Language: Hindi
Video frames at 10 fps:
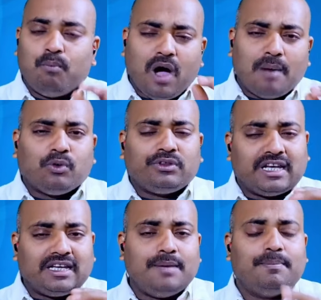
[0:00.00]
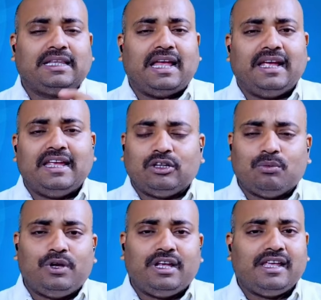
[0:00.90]
वो आपको तरकीब बताएंगे या
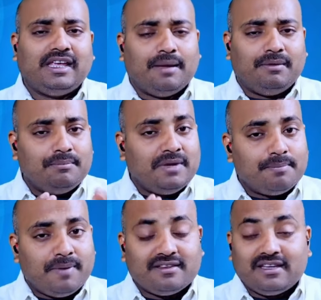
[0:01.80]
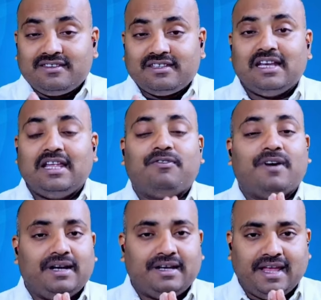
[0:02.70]
तो बोलेंगे कि अभी मेरे पास इसके लिए
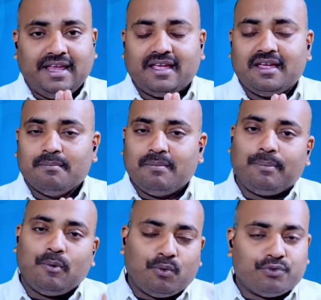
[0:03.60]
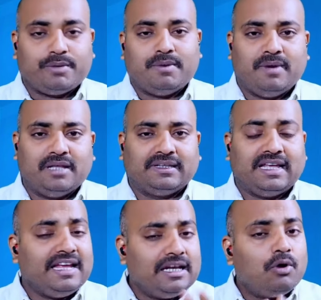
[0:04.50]
फंड नहीं है मैं आपको उस समय बाद
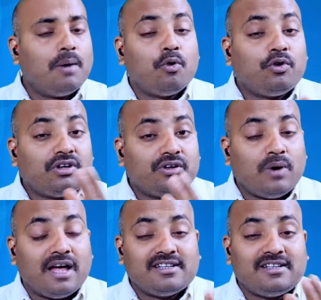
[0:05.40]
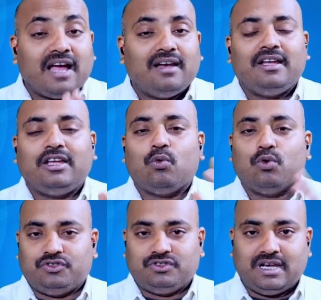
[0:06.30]
बताएंगे यानी वो आपको वहां से टालने की
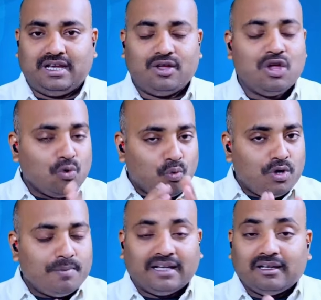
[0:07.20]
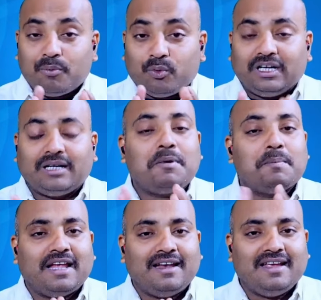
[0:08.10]
कोशिश करेंगे कोई बात है प्रोजेक्ट
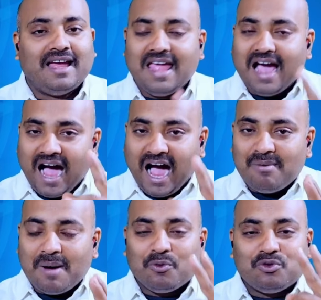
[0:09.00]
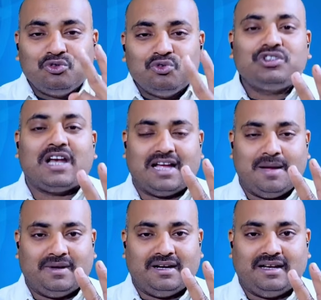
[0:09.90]
आपने बना लिया है अब आपको दूसरा
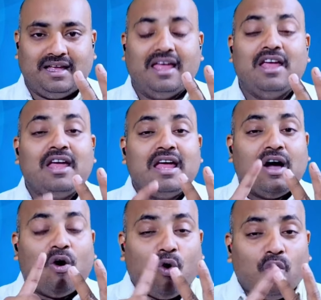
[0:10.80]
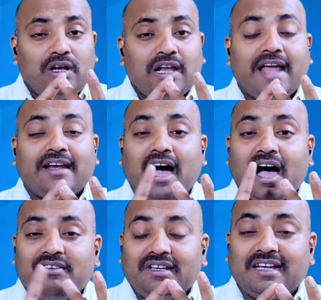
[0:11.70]
काम करना है ऑनलाइन
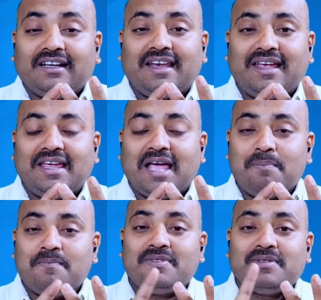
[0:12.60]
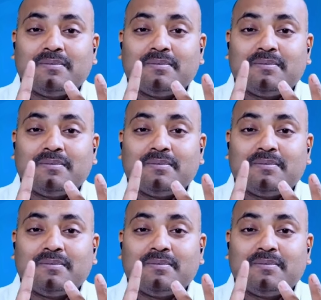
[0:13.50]
आवेदन करेंगे आप